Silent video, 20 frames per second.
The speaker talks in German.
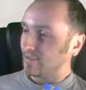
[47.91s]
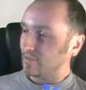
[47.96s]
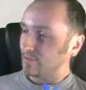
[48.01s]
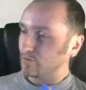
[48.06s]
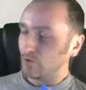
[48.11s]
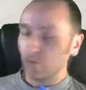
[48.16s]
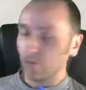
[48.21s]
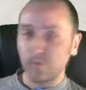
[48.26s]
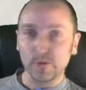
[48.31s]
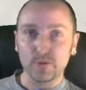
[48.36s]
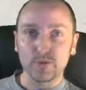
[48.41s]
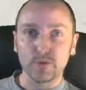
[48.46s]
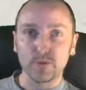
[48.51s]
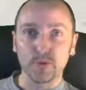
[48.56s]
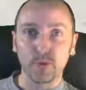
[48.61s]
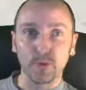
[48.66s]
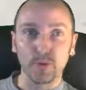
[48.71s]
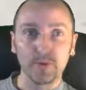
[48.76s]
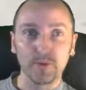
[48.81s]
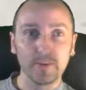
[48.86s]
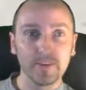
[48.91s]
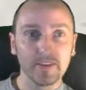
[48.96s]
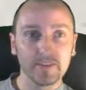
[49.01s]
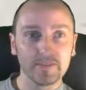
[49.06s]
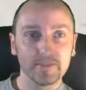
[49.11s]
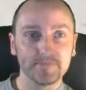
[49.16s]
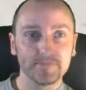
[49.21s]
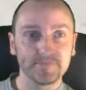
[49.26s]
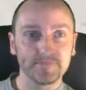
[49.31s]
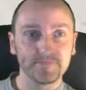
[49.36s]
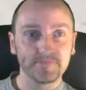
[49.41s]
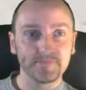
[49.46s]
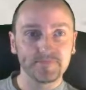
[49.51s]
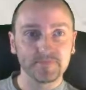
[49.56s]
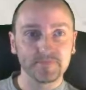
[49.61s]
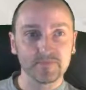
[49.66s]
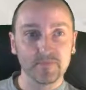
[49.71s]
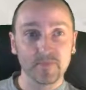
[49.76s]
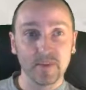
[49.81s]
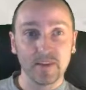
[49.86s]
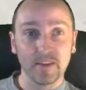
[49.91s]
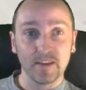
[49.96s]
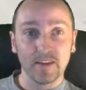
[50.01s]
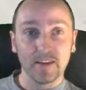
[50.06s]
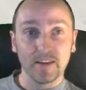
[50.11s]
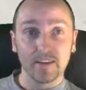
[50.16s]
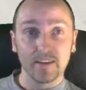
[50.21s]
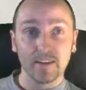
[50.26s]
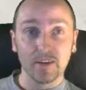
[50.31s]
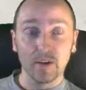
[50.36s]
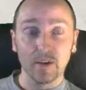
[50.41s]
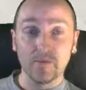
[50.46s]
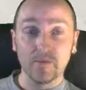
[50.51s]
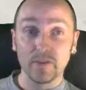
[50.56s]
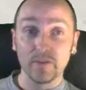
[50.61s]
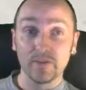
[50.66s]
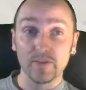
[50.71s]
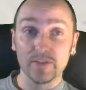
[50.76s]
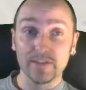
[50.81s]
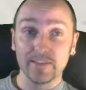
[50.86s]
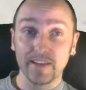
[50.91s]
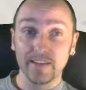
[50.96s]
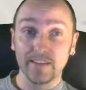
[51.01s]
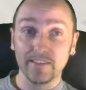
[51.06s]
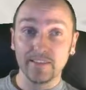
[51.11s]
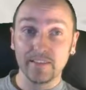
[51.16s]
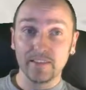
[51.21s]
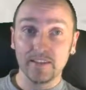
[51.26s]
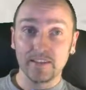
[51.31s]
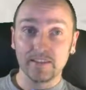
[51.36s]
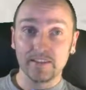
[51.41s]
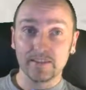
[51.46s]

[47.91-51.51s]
Doppelt schön. Ja, wie wir sehen,